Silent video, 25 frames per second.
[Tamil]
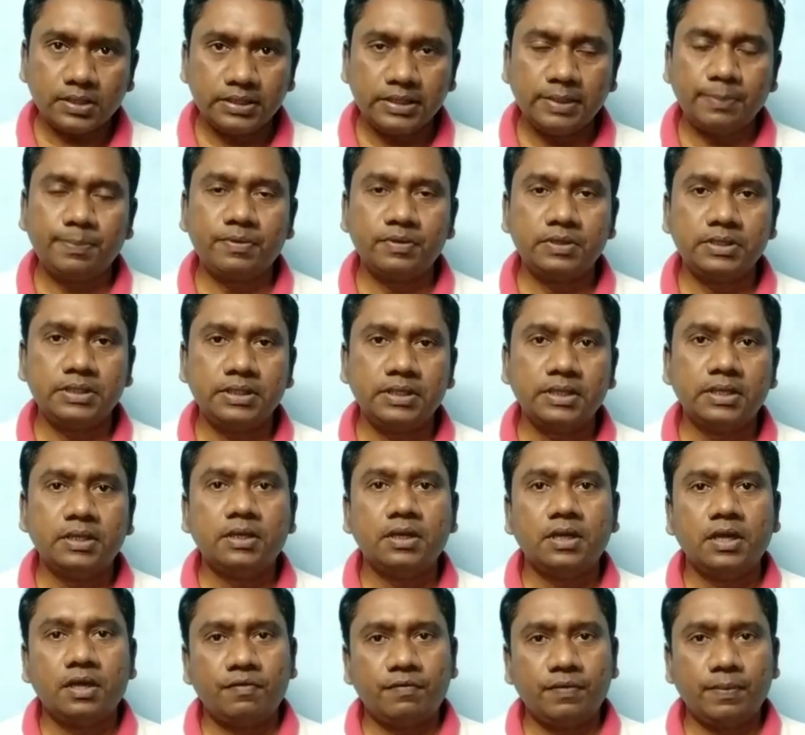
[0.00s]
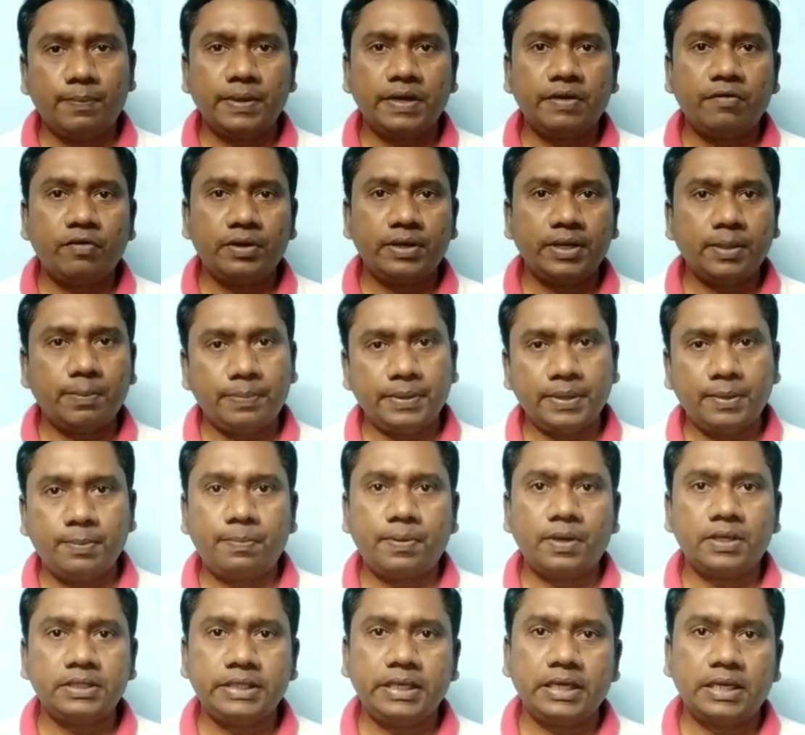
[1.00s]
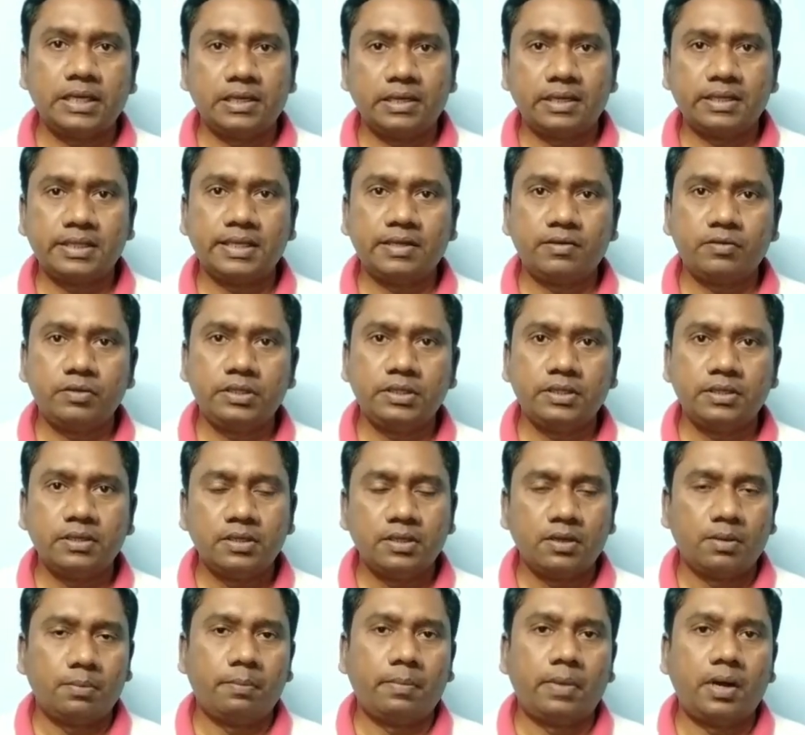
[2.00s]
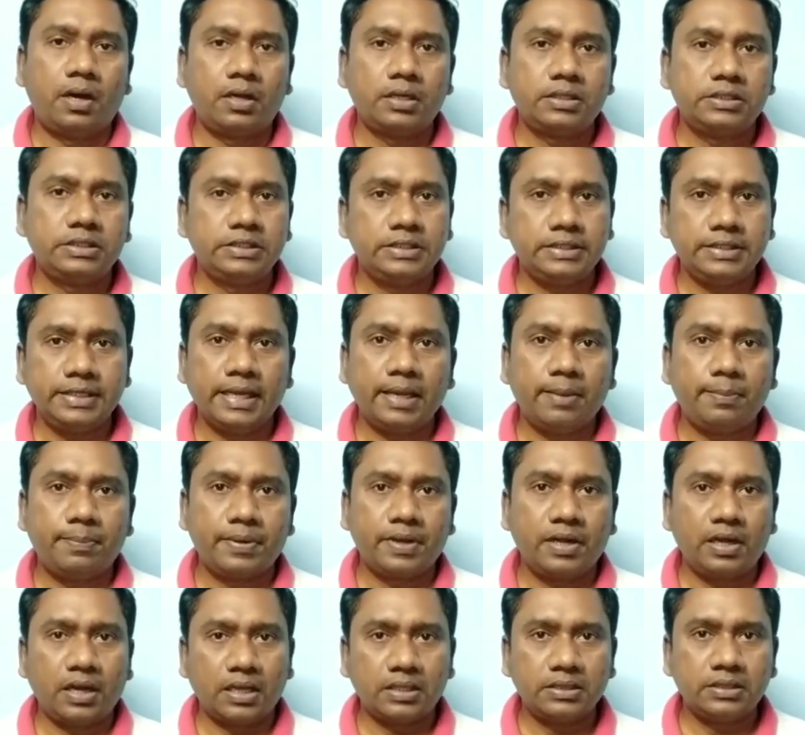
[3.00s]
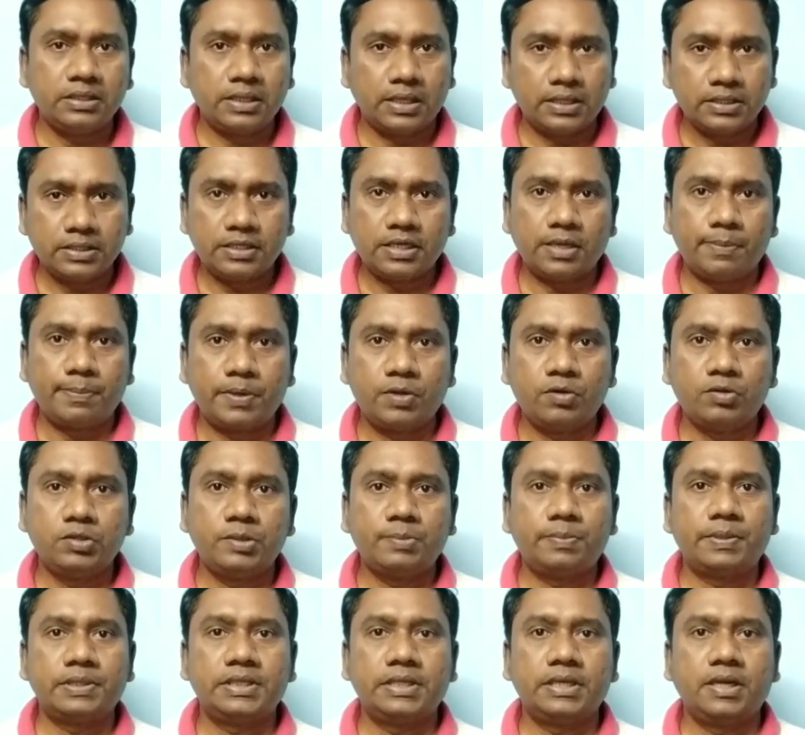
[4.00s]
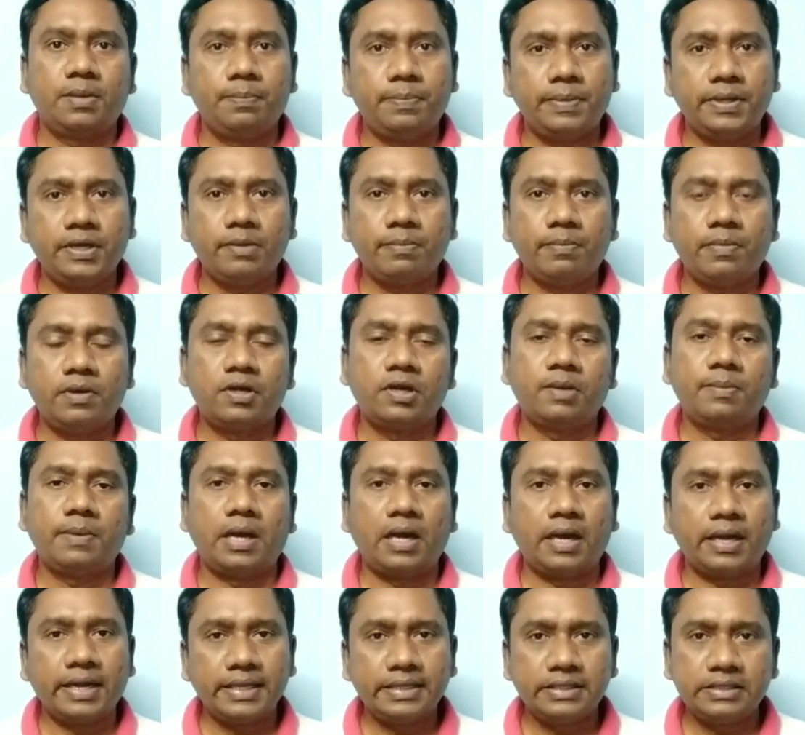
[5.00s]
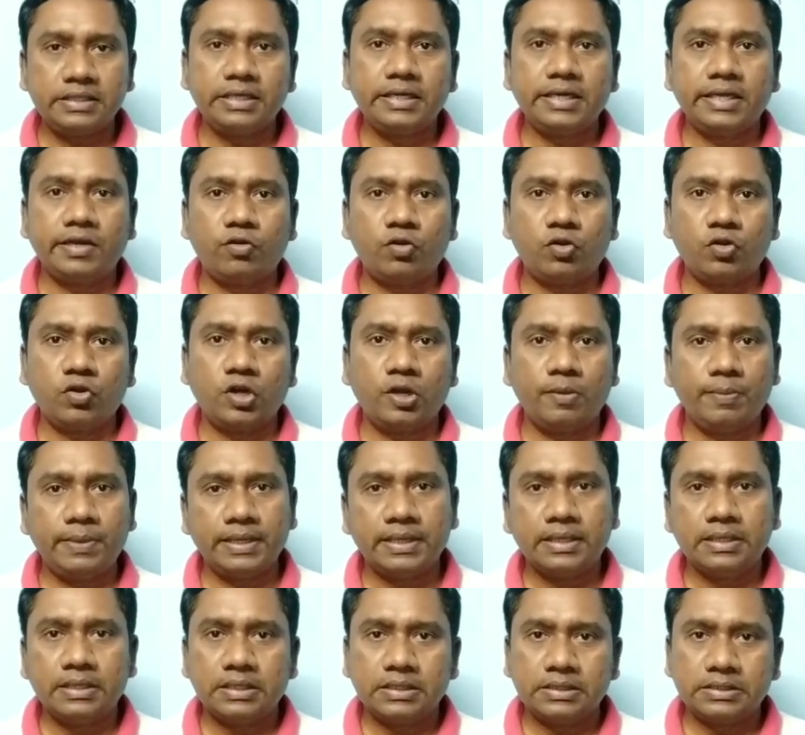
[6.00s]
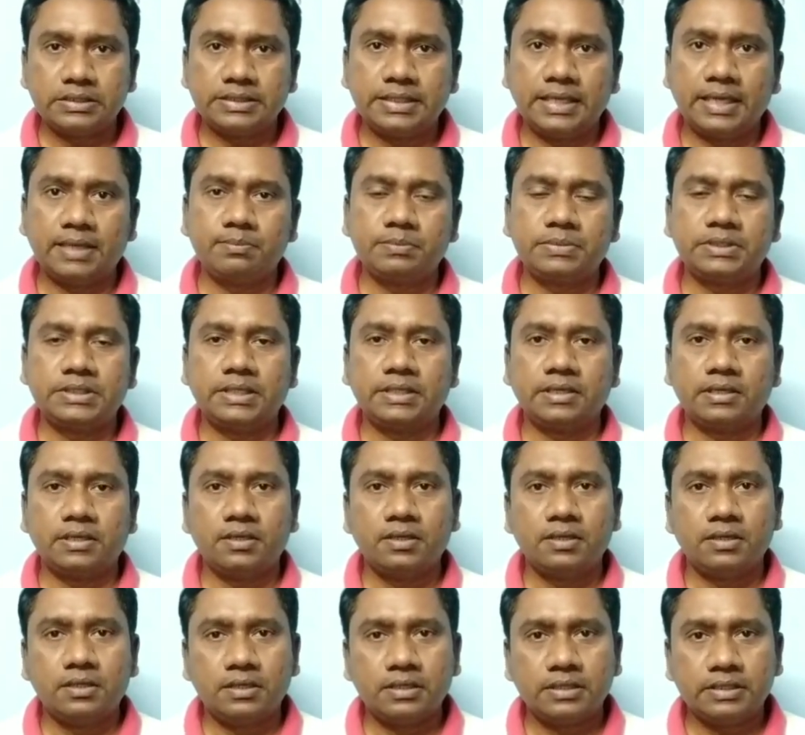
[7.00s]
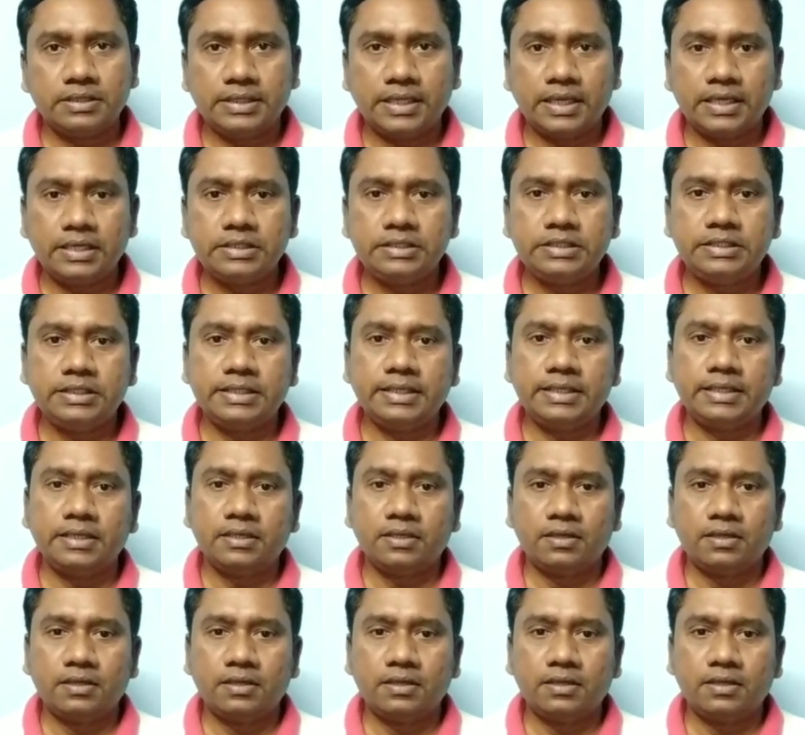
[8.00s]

இப்போ வந்து பிப்ரவரியுடைய பிற்பாதியில் அதாவது மார்ச் ஏப்ரல் அந்த அதுக்கப்புறம் வந்து பார்த்திங்கன்னா பெரும்பாலும் அனைத்து நிறுவனங்களுமே சாம்சங் எல்ஜி